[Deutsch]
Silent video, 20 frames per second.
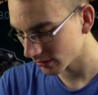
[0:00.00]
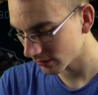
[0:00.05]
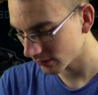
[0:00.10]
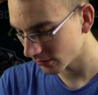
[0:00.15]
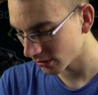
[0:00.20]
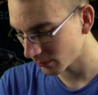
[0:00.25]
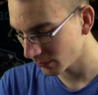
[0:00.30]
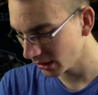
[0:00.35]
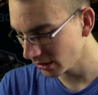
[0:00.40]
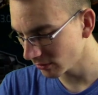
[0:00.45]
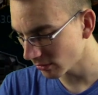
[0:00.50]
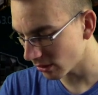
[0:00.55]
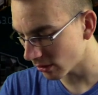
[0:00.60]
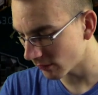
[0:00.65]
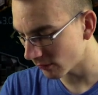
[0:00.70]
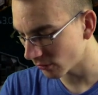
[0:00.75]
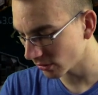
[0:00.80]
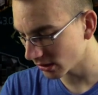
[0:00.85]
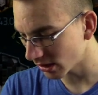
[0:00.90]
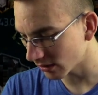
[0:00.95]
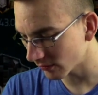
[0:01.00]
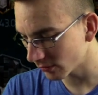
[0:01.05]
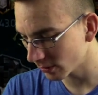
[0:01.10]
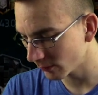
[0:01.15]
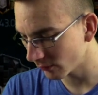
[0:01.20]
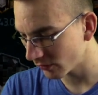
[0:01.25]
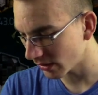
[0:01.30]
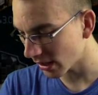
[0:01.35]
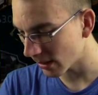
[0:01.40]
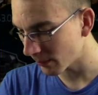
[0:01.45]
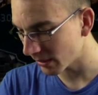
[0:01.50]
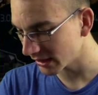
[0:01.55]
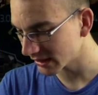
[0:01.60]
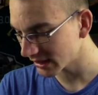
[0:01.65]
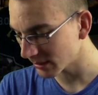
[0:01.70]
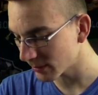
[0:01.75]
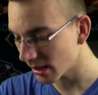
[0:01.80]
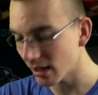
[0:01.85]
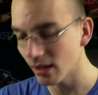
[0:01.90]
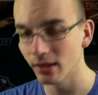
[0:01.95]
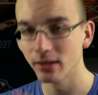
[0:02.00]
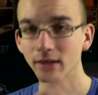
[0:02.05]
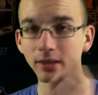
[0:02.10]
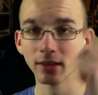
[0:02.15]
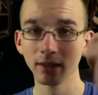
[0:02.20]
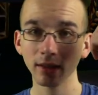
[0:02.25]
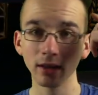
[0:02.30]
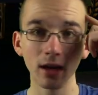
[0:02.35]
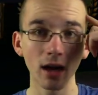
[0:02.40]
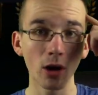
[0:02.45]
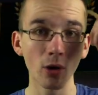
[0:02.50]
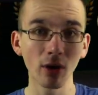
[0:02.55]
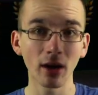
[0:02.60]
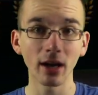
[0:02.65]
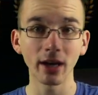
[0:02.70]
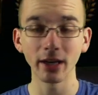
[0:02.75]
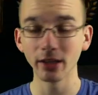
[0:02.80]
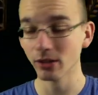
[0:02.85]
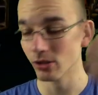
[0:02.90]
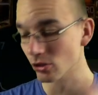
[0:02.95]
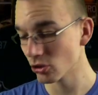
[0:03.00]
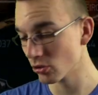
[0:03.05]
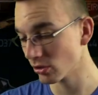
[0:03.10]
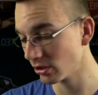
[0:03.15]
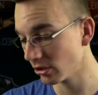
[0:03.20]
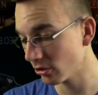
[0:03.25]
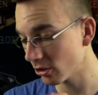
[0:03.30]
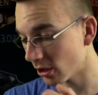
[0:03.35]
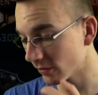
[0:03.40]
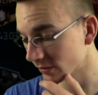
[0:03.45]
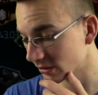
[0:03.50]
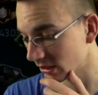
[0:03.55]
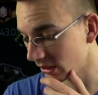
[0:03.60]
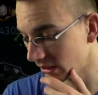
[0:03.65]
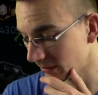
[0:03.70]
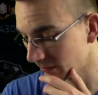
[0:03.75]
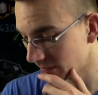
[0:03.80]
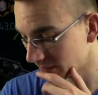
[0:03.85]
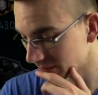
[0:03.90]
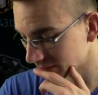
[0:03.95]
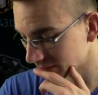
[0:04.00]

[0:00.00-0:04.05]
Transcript: Firmino auf 105. Ja, Benzema. Hau rein. Tschüssikowski.